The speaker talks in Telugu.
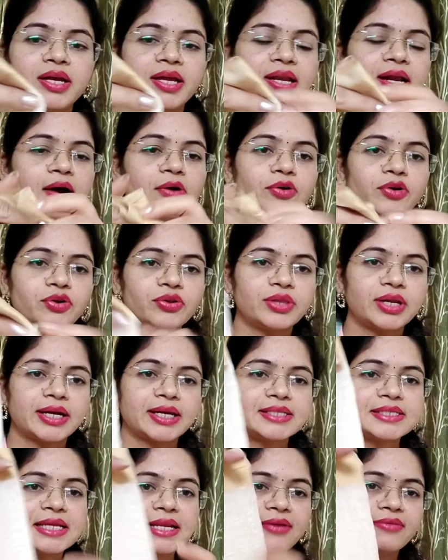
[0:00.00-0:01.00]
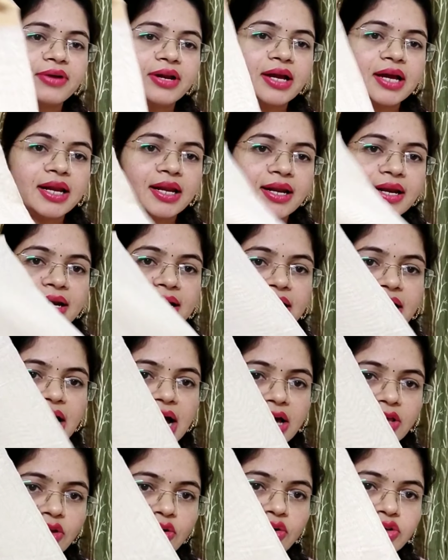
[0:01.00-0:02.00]
ఇలా ఉంటుంది అంటే సిల్వర్ కలర్ అని
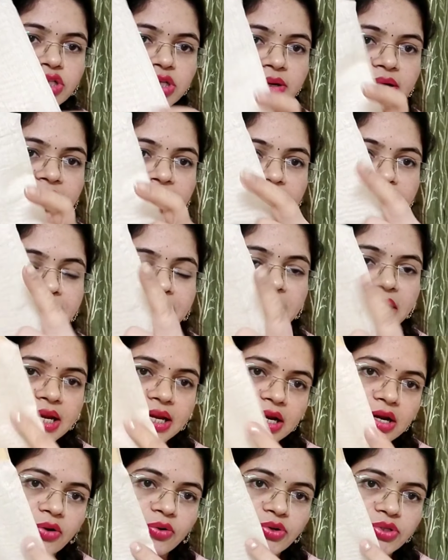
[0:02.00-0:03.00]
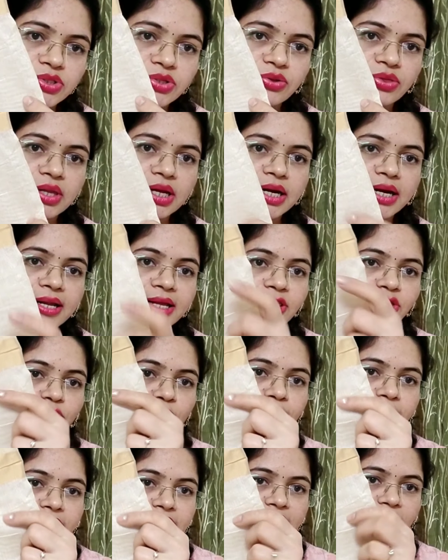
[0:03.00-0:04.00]
కాదు కొంచెం క్రీమ్ కలర్లో వస్తుందండి
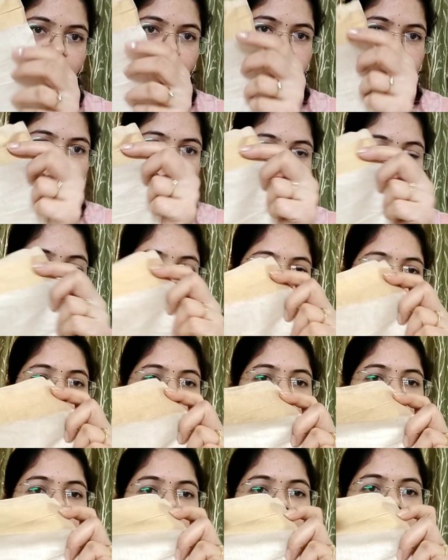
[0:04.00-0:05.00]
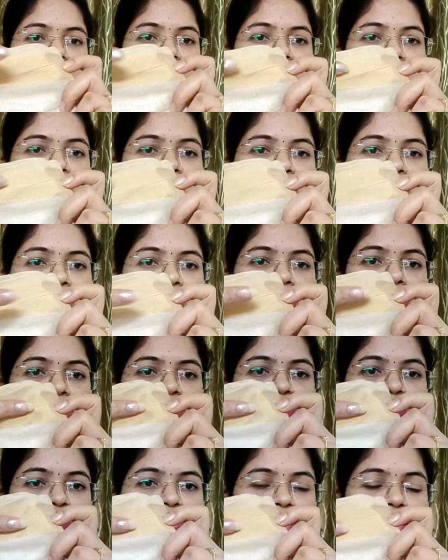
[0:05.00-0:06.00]
దుప్పట్ట వచ్చేసి ఇక్కడ
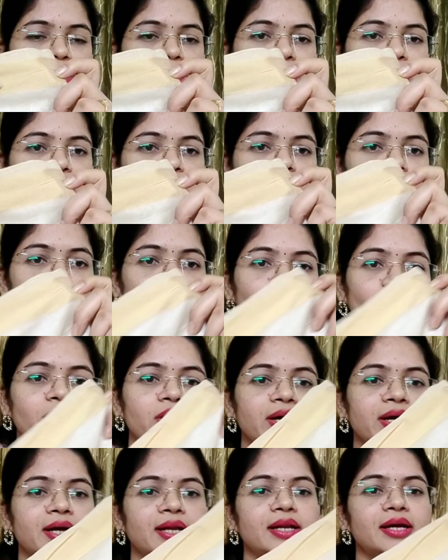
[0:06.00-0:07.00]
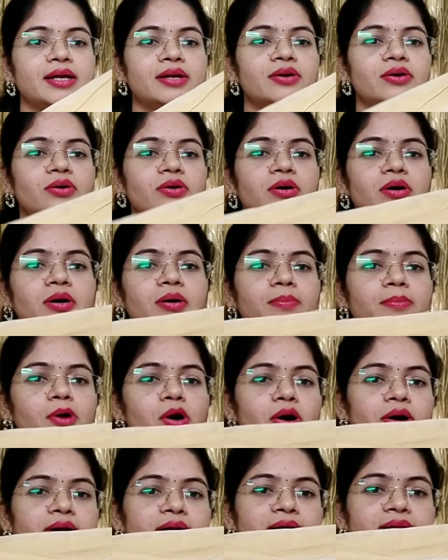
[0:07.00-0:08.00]
చూడండి మనకు గోల్డ్ కలర్
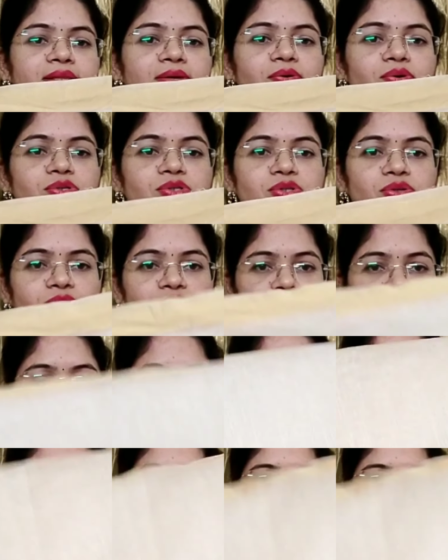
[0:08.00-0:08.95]
బార్డర్ అయితే వస్తుంది